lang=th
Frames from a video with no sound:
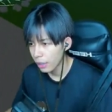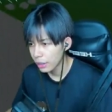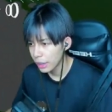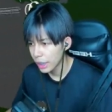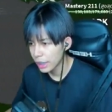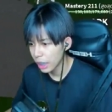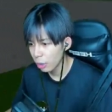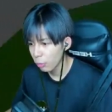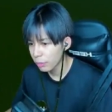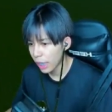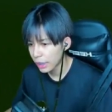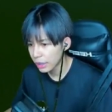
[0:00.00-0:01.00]
ดีนะหลบ
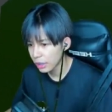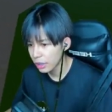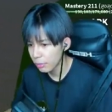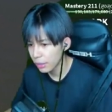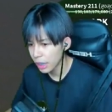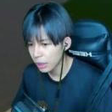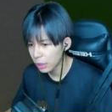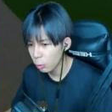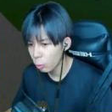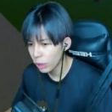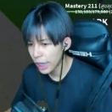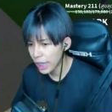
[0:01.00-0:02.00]
ทันนี่ใช่ไหมงั้นนี่
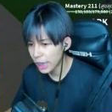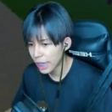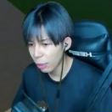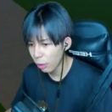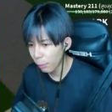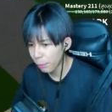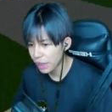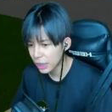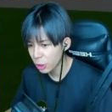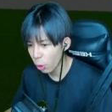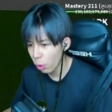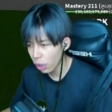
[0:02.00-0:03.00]
กูเละแล้วอ่ะเป็น
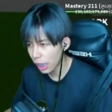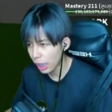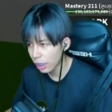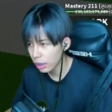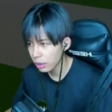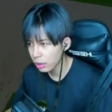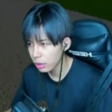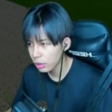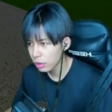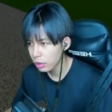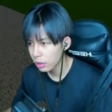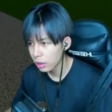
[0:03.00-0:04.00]
โจกอ่ะ
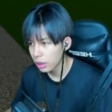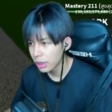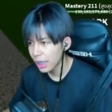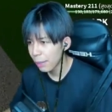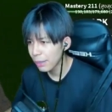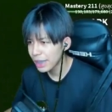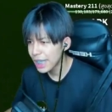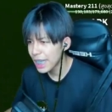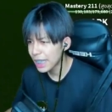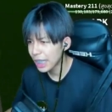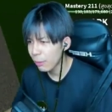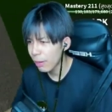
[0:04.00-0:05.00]
เนี่ยมันหนี
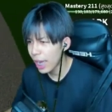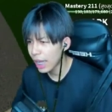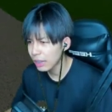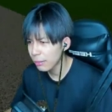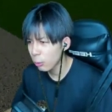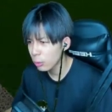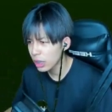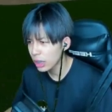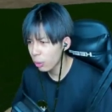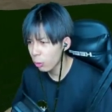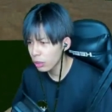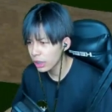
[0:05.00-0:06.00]
อีกแล้วว่ะทำไมกูเจอ
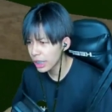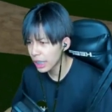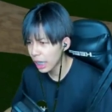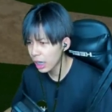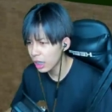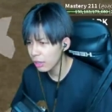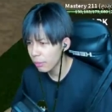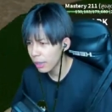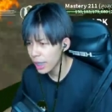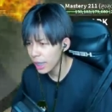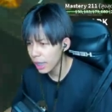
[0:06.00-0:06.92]
แต่คนหนีอ่ะเฮ้ยแม่ง